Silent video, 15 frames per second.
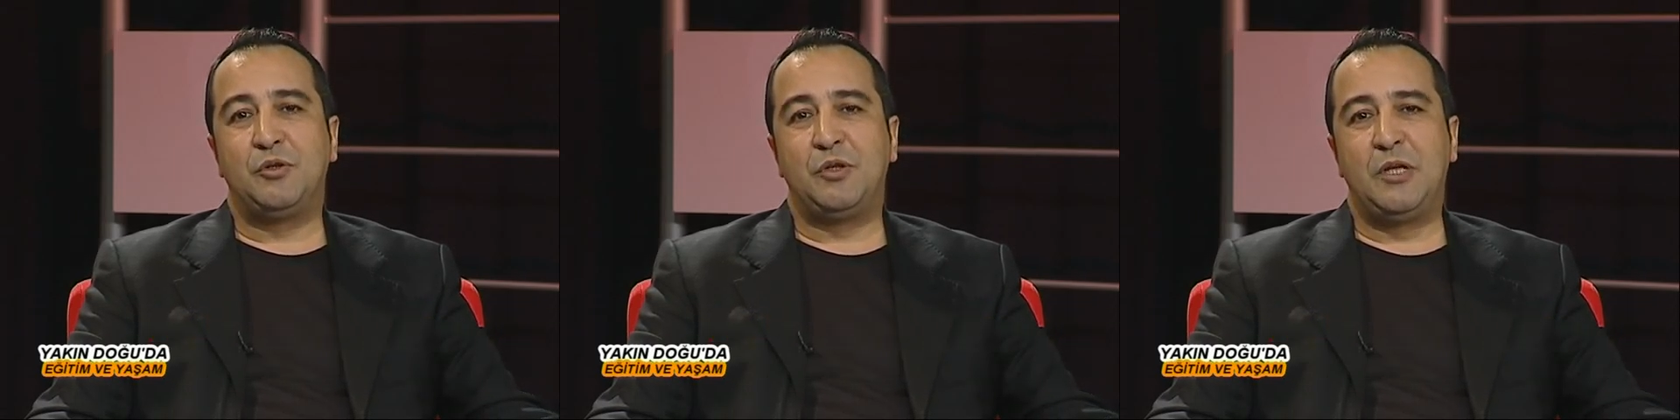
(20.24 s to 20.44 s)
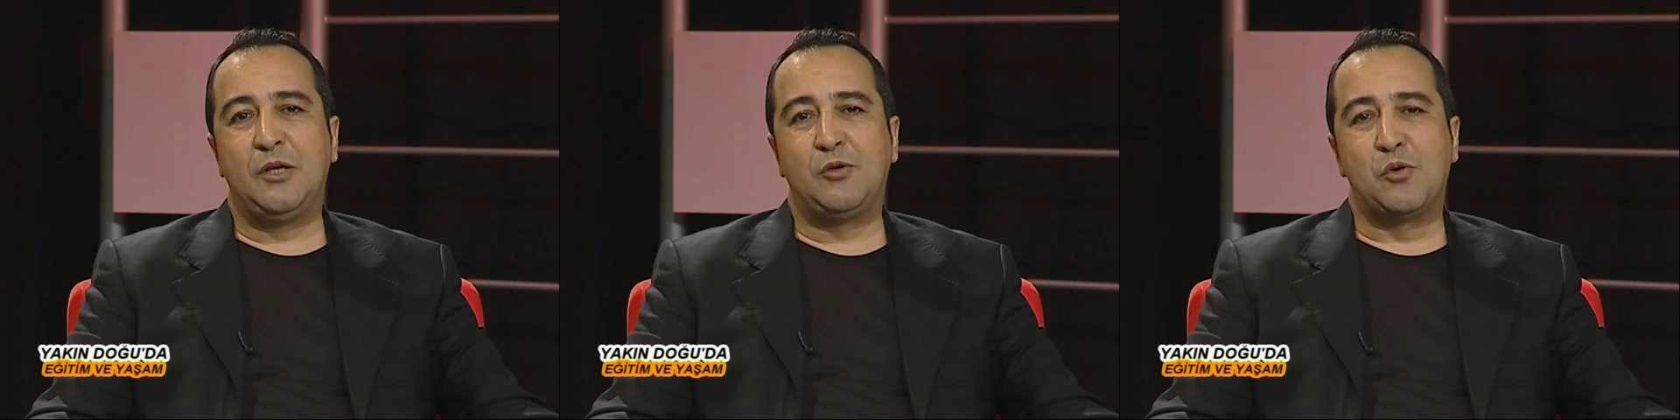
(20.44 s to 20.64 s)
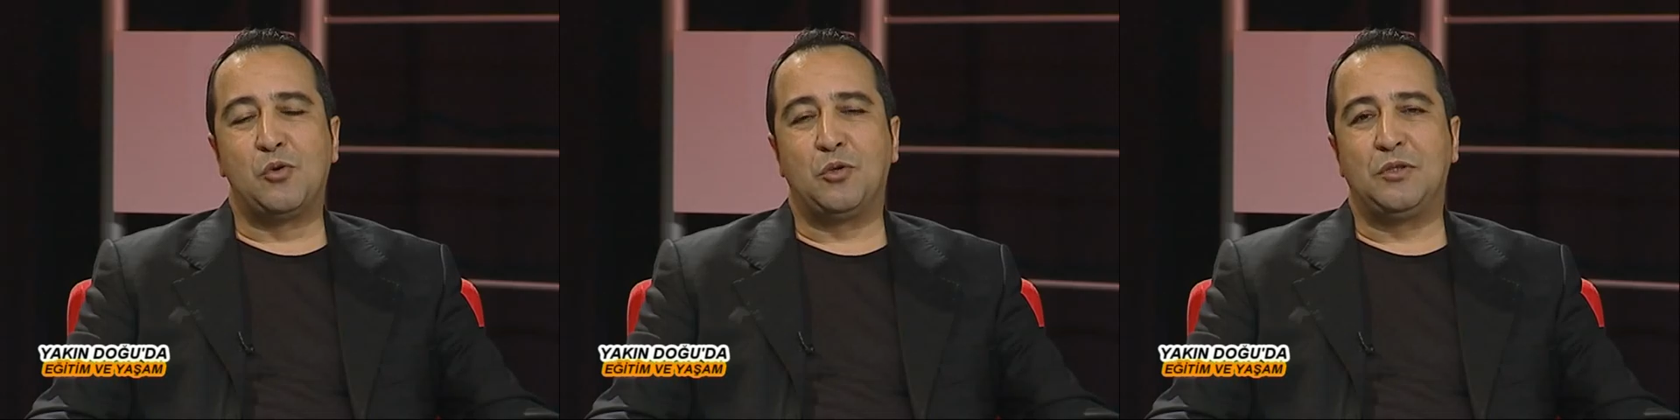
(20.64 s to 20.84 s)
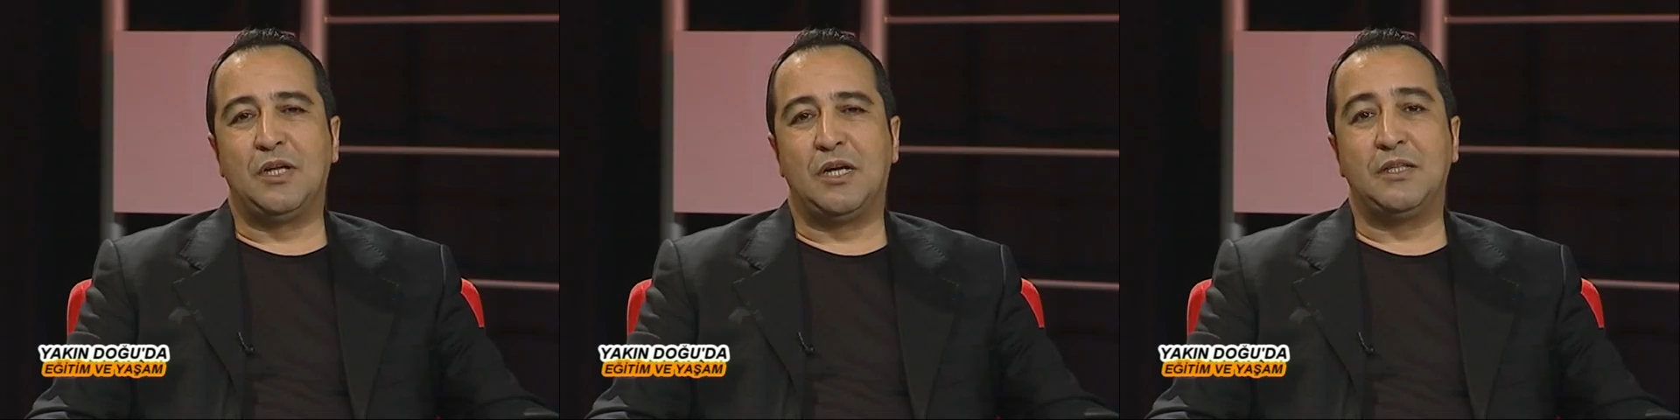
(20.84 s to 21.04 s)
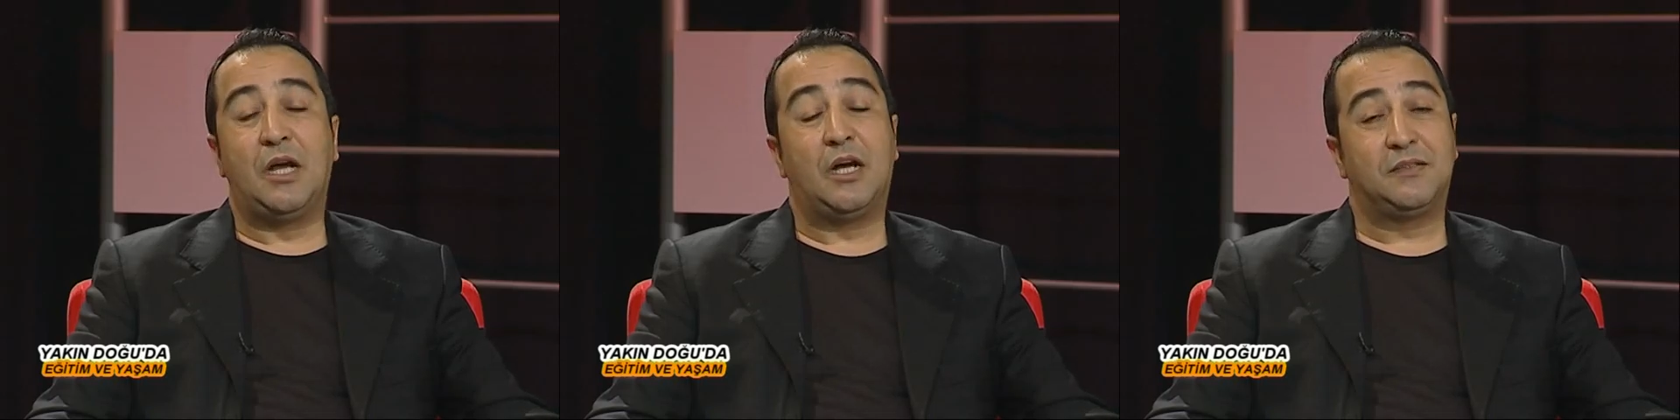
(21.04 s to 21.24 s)

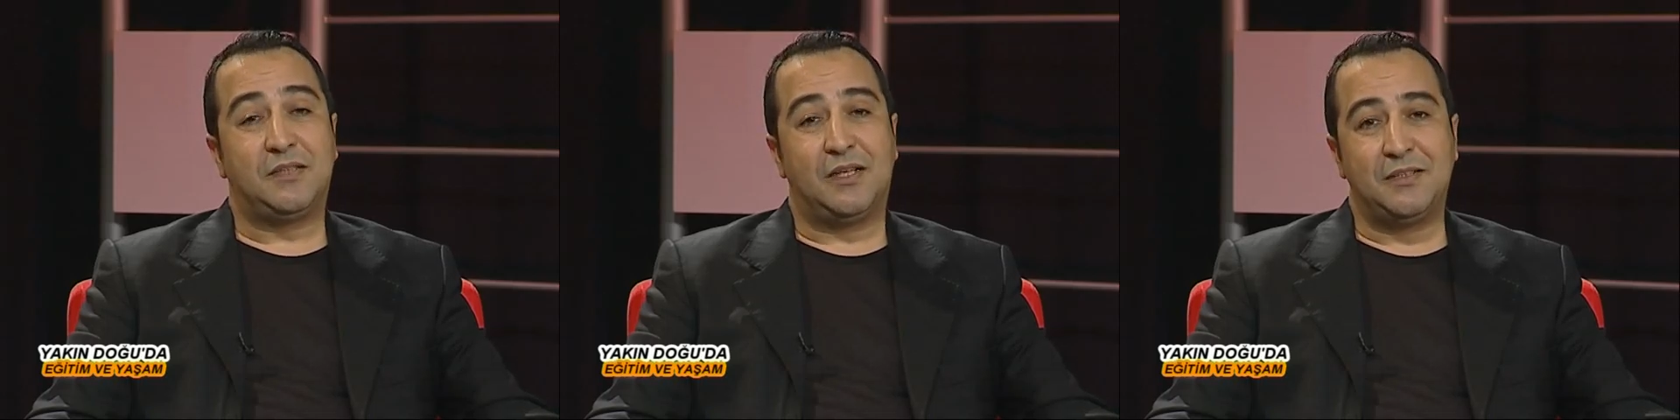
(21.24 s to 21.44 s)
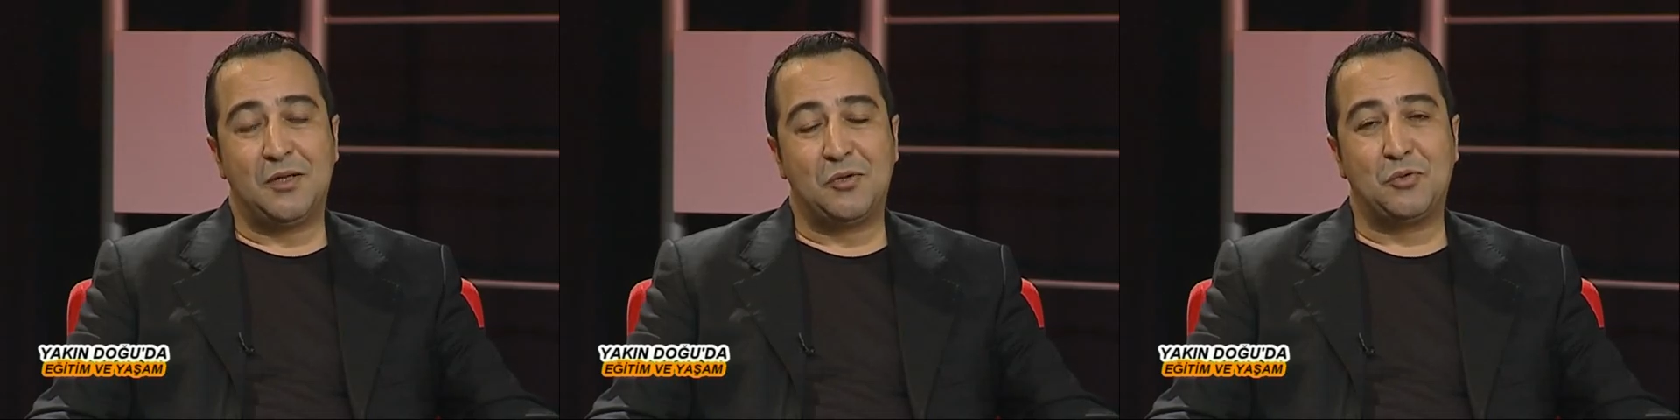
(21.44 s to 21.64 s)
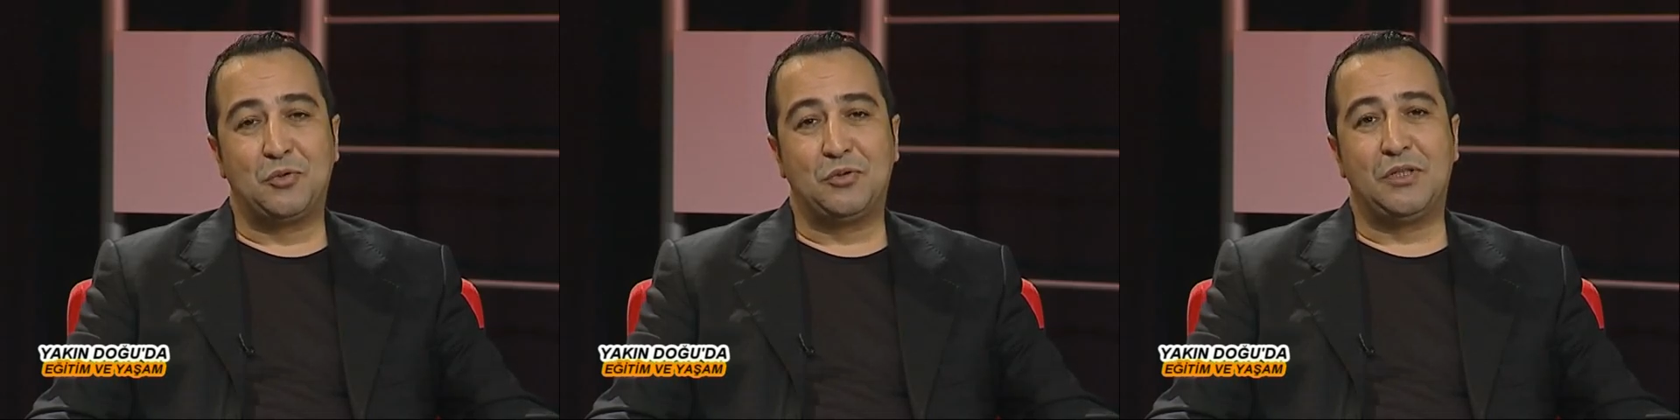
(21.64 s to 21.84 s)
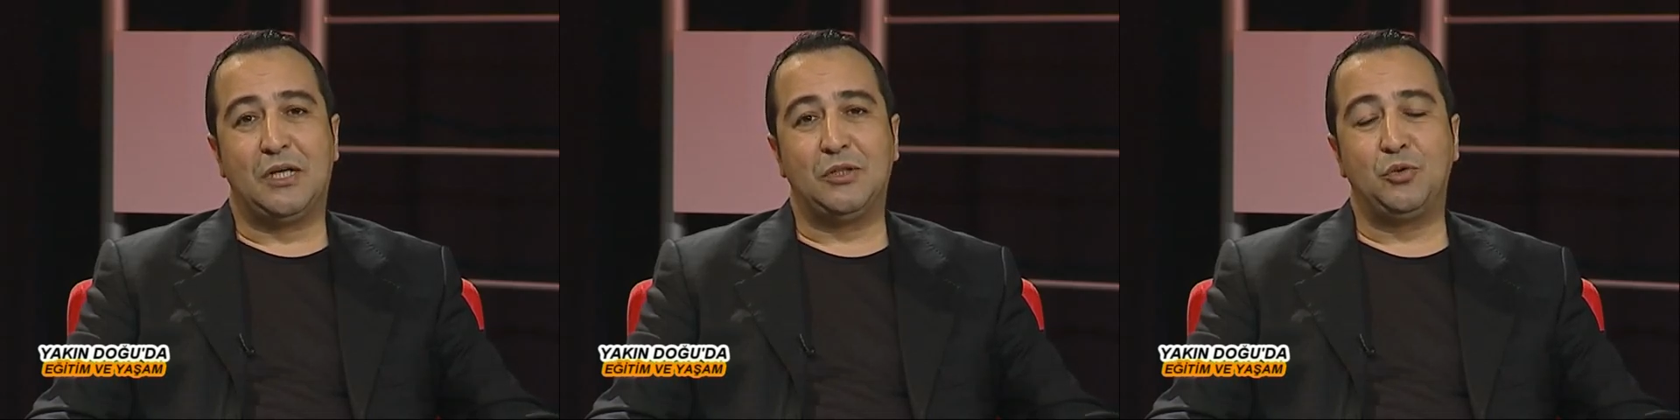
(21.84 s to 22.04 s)
ilkokuldan hatta anaokuldan